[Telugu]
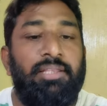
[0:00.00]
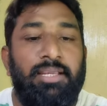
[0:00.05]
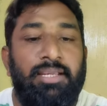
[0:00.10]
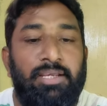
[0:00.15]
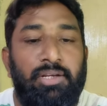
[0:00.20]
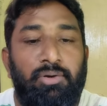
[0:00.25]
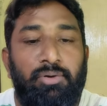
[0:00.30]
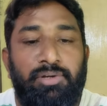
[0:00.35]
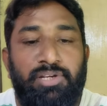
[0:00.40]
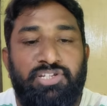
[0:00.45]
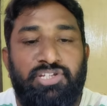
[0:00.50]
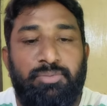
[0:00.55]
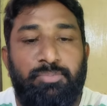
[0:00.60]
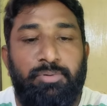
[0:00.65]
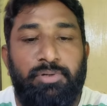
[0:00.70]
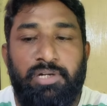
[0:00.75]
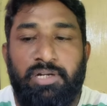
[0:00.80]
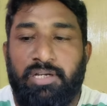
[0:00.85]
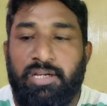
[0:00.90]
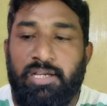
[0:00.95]
దగ్గరలో
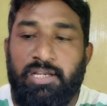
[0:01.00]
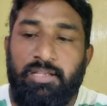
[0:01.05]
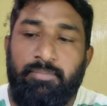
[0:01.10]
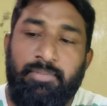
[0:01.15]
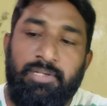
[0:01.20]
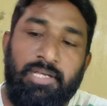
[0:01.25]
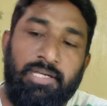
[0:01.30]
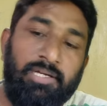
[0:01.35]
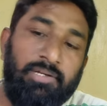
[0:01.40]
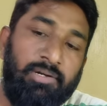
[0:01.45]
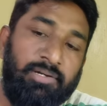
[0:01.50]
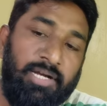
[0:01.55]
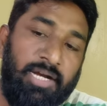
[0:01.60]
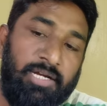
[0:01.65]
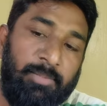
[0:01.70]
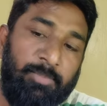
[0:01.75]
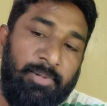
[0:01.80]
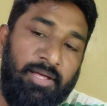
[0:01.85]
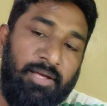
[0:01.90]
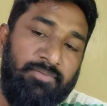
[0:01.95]
డిస్ట్రిబ్యూటర్ కానీ మీ దగ్గరలో
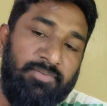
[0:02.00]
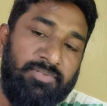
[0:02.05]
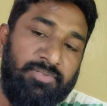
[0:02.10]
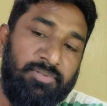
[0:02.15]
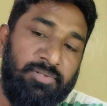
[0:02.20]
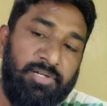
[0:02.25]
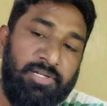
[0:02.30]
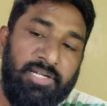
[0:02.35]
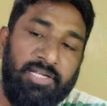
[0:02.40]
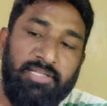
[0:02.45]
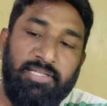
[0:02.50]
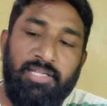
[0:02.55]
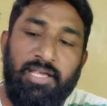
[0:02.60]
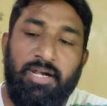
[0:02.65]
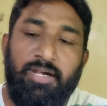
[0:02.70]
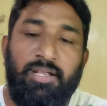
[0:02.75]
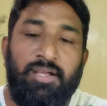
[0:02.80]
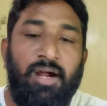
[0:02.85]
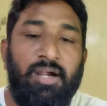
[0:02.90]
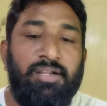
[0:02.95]
టాటా ప్లే ఆఫీస్ ఉన్నట్టయితే
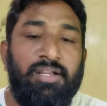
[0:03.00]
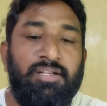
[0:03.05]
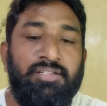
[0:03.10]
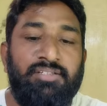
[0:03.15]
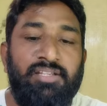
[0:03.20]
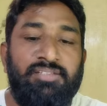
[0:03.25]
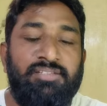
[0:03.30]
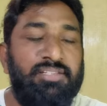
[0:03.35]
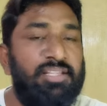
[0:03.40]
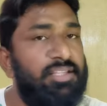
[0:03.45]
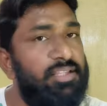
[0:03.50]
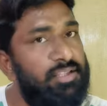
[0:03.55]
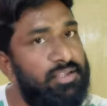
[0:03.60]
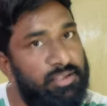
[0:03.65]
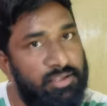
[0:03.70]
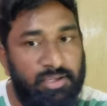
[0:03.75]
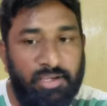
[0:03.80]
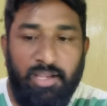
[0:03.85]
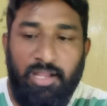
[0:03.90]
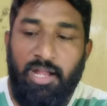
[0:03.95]
అక్కడ కాంటాక్ట్ చేస్తే
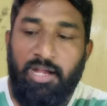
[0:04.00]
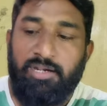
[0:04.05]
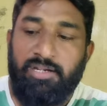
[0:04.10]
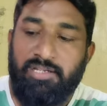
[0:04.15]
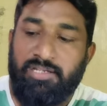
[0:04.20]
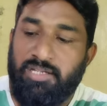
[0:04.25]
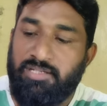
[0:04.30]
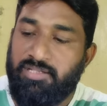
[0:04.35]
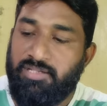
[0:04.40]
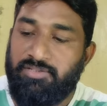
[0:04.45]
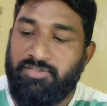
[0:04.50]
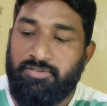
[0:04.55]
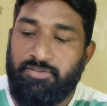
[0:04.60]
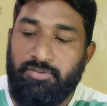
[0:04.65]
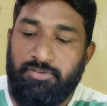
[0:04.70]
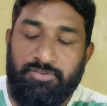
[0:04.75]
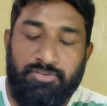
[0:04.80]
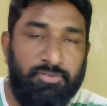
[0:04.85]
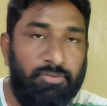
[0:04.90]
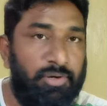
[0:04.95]
అది రీఛార్జ్
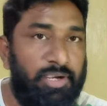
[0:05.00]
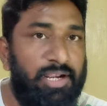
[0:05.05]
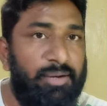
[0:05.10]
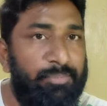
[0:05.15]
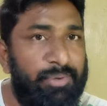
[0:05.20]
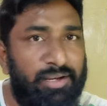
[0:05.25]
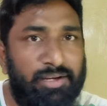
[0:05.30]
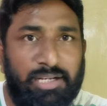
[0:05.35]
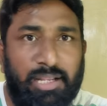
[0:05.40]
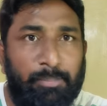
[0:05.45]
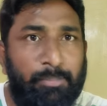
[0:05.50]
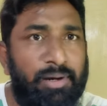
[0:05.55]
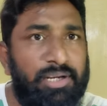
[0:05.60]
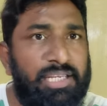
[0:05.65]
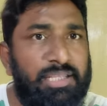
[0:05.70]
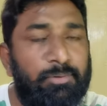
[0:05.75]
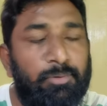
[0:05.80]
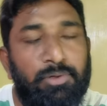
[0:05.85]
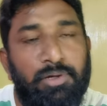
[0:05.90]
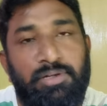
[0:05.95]
చేసుకోవచ్చు ఓకే మీకు డబ్బా
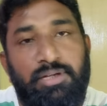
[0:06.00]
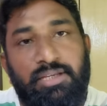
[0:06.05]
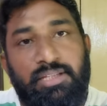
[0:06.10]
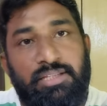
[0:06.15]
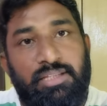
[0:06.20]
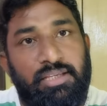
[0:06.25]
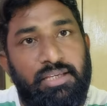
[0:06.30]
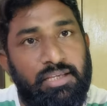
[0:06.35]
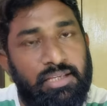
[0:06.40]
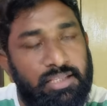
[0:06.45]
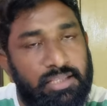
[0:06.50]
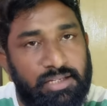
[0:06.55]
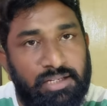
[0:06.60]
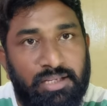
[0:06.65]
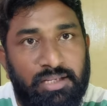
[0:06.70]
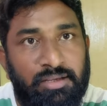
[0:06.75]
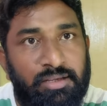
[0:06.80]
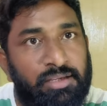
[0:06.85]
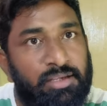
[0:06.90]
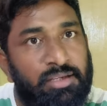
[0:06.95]
టీవీ ఉన్నట్టయితే ఏదైనా
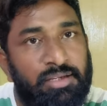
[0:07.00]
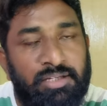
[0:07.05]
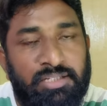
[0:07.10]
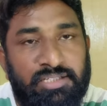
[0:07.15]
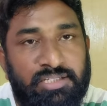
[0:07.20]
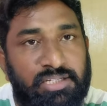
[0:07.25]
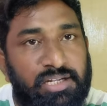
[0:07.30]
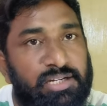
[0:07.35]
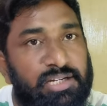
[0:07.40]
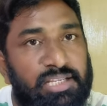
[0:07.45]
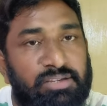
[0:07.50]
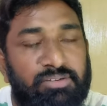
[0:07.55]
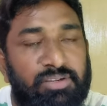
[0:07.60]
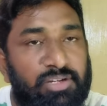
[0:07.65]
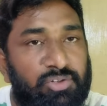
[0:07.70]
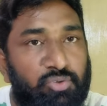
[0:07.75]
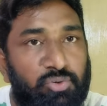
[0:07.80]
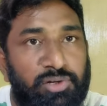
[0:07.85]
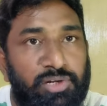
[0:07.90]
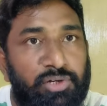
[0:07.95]
చిన్న టీవీ
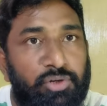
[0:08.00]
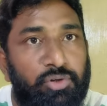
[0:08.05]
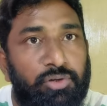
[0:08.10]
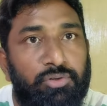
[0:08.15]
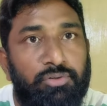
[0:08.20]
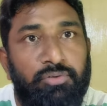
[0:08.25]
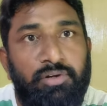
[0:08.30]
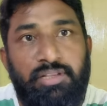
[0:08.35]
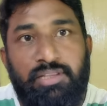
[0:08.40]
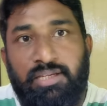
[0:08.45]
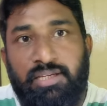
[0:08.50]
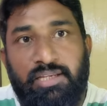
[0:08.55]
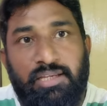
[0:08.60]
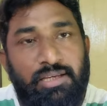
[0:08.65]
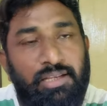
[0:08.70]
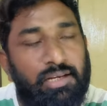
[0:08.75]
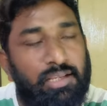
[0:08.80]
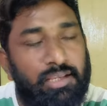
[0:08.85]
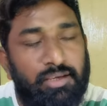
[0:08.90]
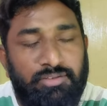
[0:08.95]
ట్వంటీ టూ ట్వంటీ త్రీ
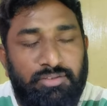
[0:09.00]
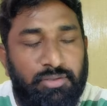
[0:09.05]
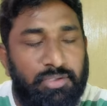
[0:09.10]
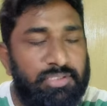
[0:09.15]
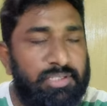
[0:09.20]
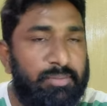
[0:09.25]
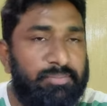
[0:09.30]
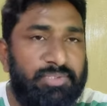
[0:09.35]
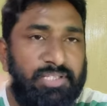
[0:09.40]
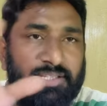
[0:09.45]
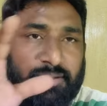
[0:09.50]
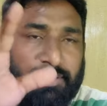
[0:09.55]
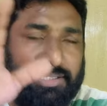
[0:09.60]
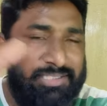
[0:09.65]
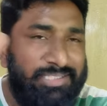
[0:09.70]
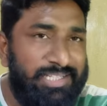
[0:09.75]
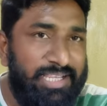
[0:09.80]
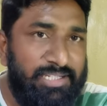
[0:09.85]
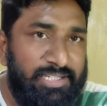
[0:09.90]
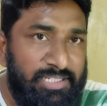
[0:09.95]
ఇలా సంథింగ్
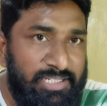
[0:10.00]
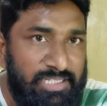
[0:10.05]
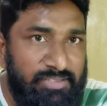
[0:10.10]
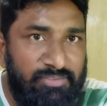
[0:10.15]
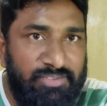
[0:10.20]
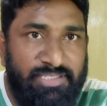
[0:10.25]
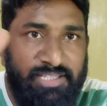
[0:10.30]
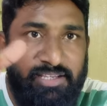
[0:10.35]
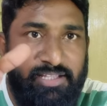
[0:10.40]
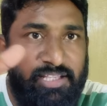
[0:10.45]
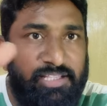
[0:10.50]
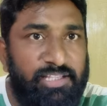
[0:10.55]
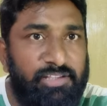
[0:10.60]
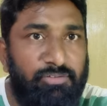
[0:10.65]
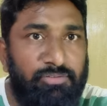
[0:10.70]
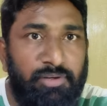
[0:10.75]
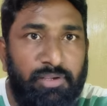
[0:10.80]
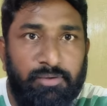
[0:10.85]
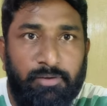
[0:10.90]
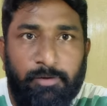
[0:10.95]
సిఆర్టీ టీవీస్ ఏదైతే
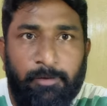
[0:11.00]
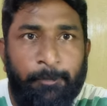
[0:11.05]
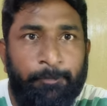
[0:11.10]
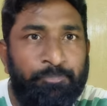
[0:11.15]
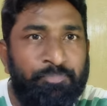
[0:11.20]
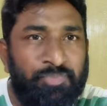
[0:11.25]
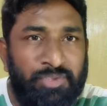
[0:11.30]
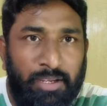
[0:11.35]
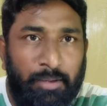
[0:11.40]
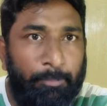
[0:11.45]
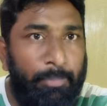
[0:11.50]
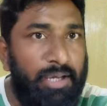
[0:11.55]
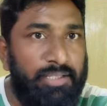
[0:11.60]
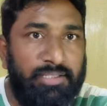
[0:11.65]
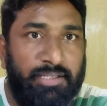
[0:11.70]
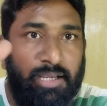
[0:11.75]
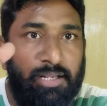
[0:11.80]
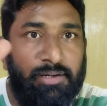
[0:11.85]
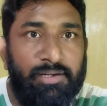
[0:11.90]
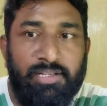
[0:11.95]
ఉన్నాయో
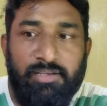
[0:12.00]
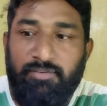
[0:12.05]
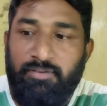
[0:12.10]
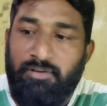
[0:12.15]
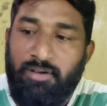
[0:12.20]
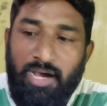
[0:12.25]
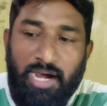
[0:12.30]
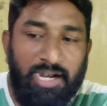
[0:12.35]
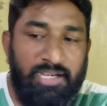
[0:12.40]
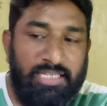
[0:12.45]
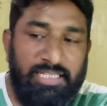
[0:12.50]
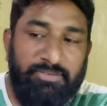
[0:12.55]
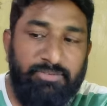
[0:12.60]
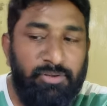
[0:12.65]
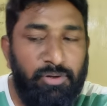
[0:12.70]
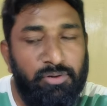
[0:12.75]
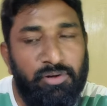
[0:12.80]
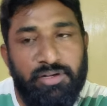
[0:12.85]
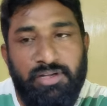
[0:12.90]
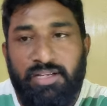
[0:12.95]
పాతకాలం టీవీలు ఆ
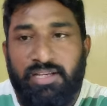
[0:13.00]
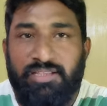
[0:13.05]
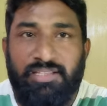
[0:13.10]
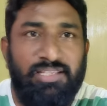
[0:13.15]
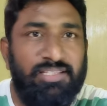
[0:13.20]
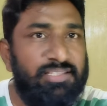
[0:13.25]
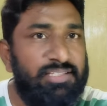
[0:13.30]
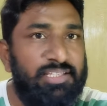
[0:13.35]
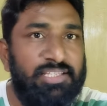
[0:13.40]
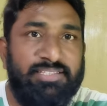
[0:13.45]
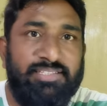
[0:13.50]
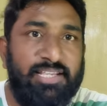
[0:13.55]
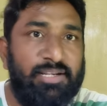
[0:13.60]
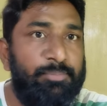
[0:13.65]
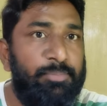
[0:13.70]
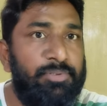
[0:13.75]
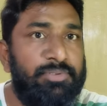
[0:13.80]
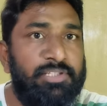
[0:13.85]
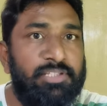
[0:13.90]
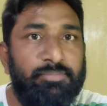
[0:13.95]
టీవీలు ఉన్నట్టయితే ఇది
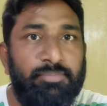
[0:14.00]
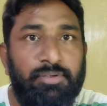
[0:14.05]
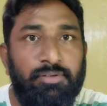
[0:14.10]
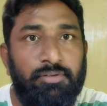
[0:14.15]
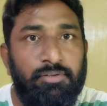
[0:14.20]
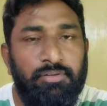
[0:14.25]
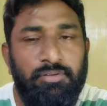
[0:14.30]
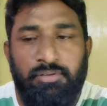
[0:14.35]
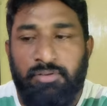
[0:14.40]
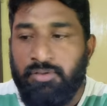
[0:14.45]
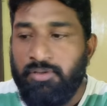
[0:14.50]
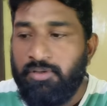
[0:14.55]
సరిపోతుంది మీకు